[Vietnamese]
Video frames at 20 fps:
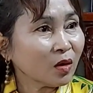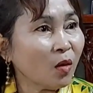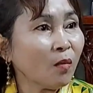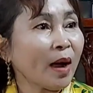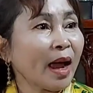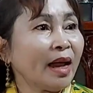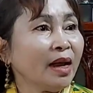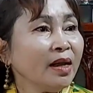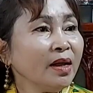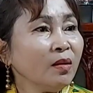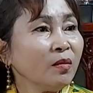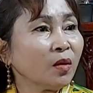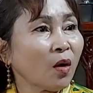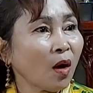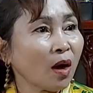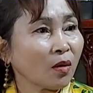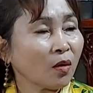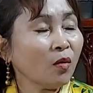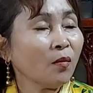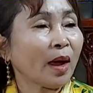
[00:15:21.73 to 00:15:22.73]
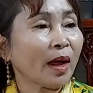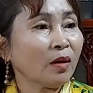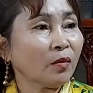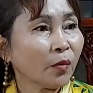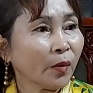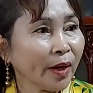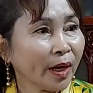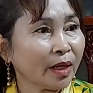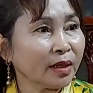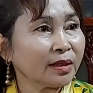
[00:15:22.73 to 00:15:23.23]
Cô Bảy nếu còn cô Bảy
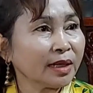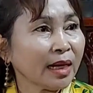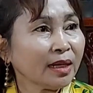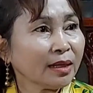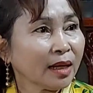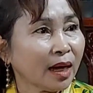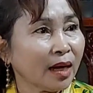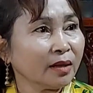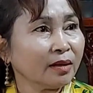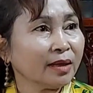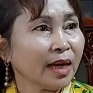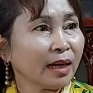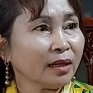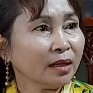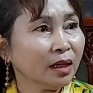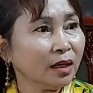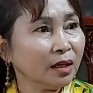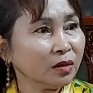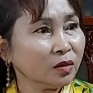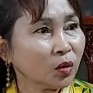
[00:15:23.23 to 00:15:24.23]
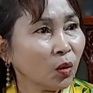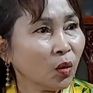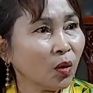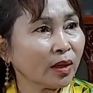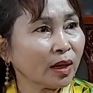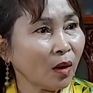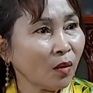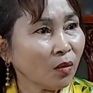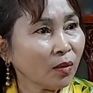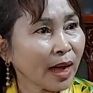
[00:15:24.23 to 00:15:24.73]
khuyên trách hờn giận hơn
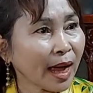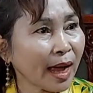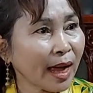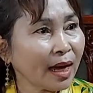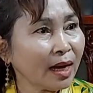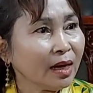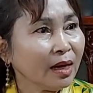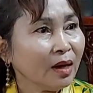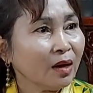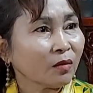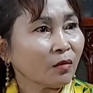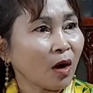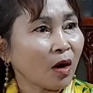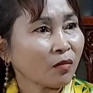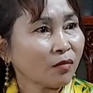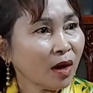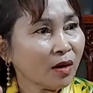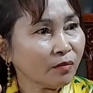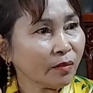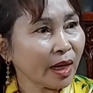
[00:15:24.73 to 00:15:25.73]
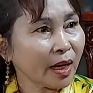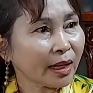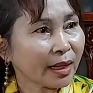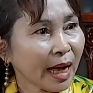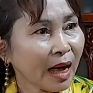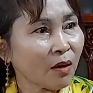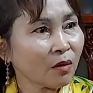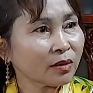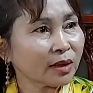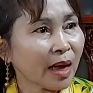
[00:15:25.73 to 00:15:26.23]
thua đấu đá, còn phân biệt
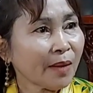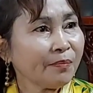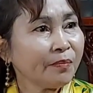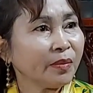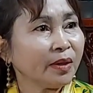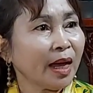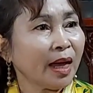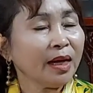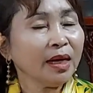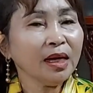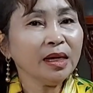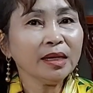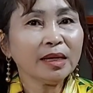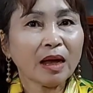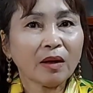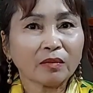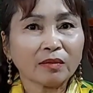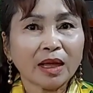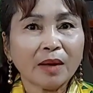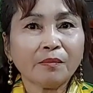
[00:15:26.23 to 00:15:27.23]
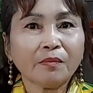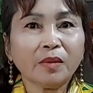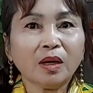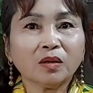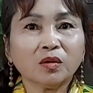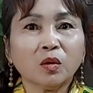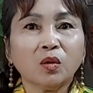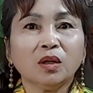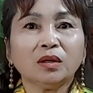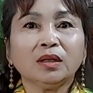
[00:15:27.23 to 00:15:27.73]
cao thấp để ý vào tâm
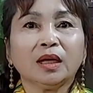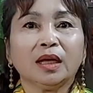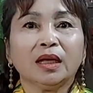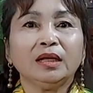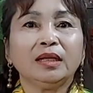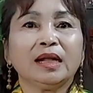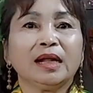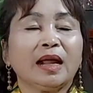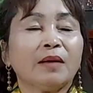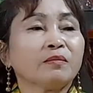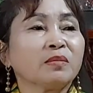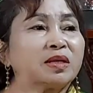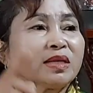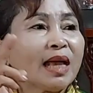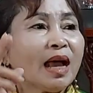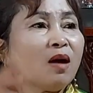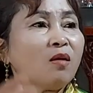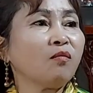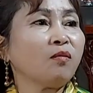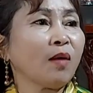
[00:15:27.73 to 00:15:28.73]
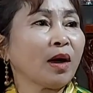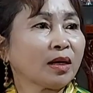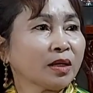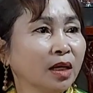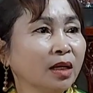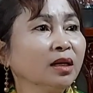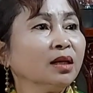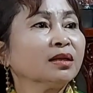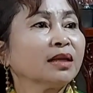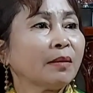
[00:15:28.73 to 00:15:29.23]
hơn thua chỉ, làm sao Phật
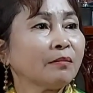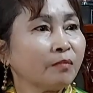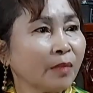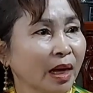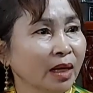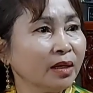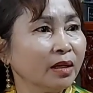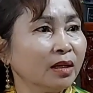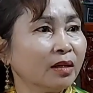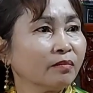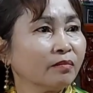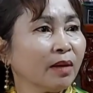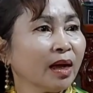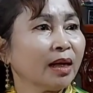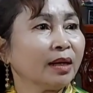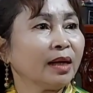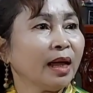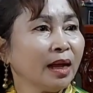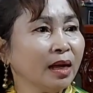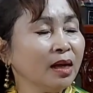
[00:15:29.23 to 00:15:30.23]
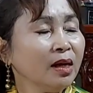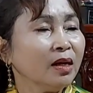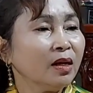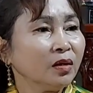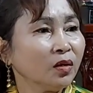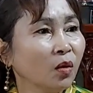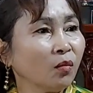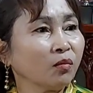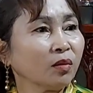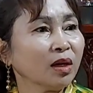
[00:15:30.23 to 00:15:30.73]
chứng cái tâm Bảy được mà để
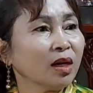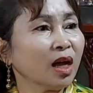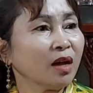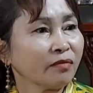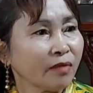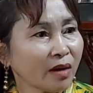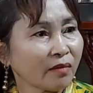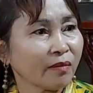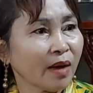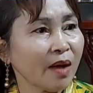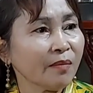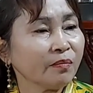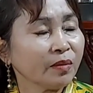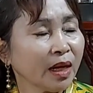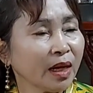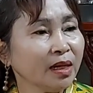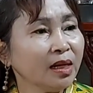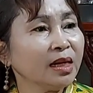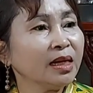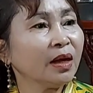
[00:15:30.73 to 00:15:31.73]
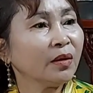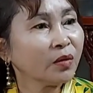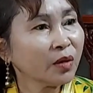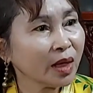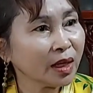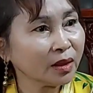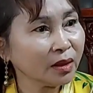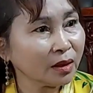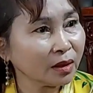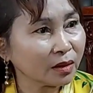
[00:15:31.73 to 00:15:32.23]
dùng cái lời Phật pháp để đi gieo
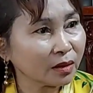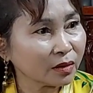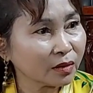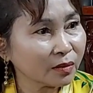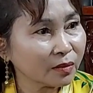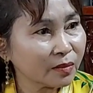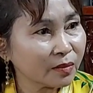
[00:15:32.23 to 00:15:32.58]
duyên được.